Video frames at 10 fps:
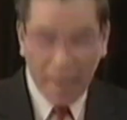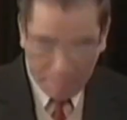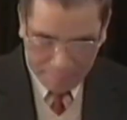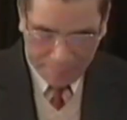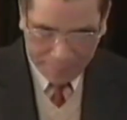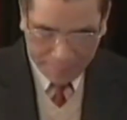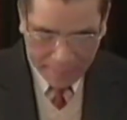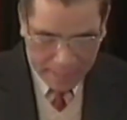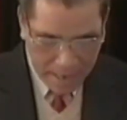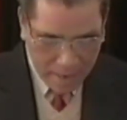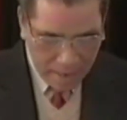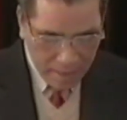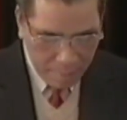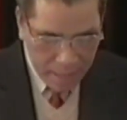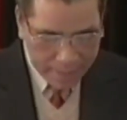Tổng Bí thư gửi lời chúc
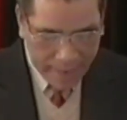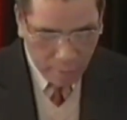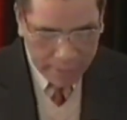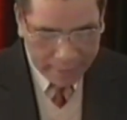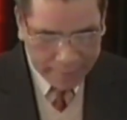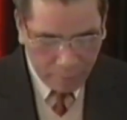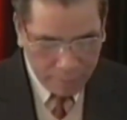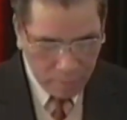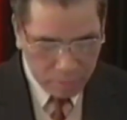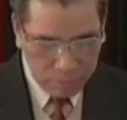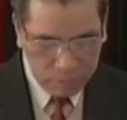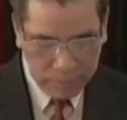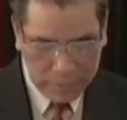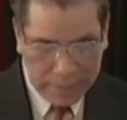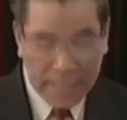đến toàn thể cán bộ chiến sĩ
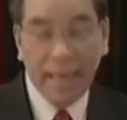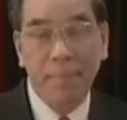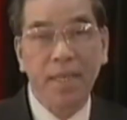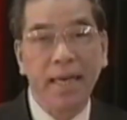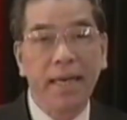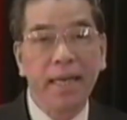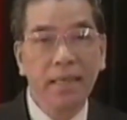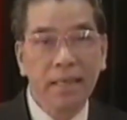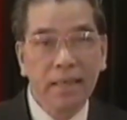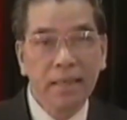công an nhân dân một